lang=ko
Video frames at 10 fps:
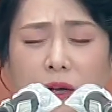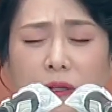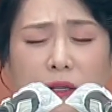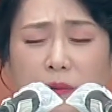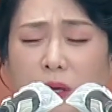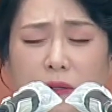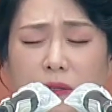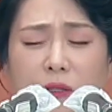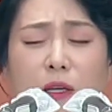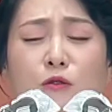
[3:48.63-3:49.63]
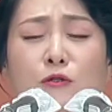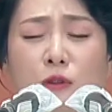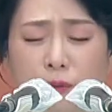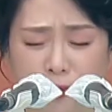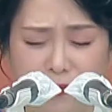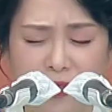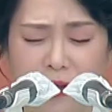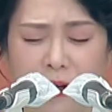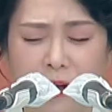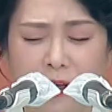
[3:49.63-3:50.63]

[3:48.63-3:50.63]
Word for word: 하나님의 일들을 이룰 수 없습니다.